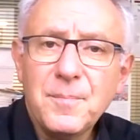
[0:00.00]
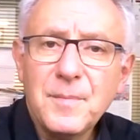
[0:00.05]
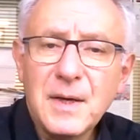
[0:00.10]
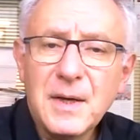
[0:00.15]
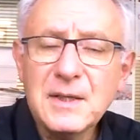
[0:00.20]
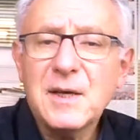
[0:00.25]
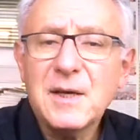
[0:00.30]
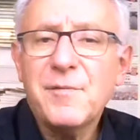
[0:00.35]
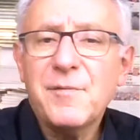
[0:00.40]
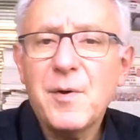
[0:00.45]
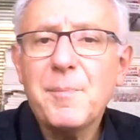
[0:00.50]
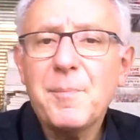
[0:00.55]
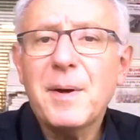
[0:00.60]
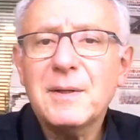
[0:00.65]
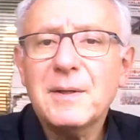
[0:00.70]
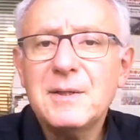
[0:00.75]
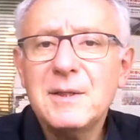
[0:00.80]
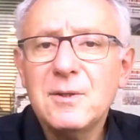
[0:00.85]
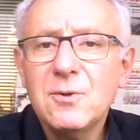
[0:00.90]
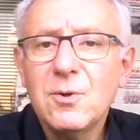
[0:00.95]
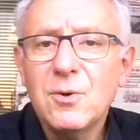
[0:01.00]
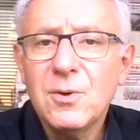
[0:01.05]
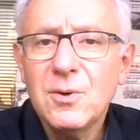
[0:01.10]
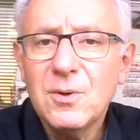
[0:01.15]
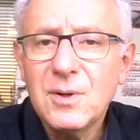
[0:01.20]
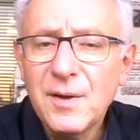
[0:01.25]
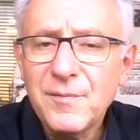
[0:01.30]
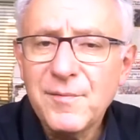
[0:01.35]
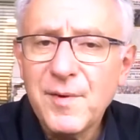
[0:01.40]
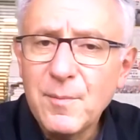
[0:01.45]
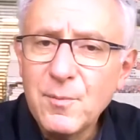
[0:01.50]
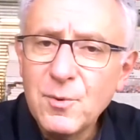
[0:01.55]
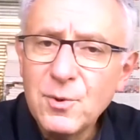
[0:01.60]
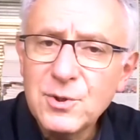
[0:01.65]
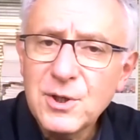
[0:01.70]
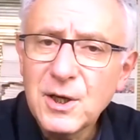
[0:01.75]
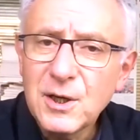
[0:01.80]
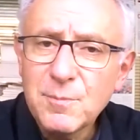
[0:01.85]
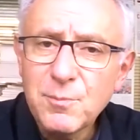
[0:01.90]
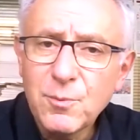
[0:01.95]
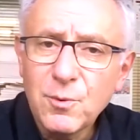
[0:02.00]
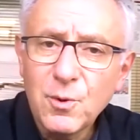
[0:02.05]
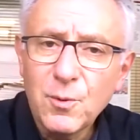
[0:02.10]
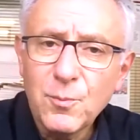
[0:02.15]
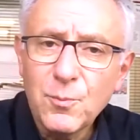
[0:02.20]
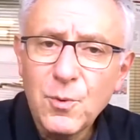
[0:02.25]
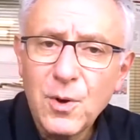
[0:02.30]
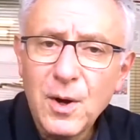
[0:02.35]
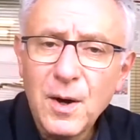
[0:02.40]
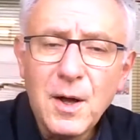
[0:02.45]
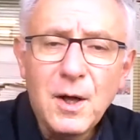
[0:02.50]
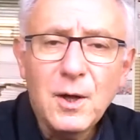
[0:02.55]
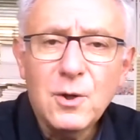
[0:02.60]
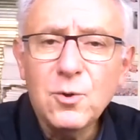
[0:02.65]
Et ça fait partie de la fameuse aide pour l'emploi.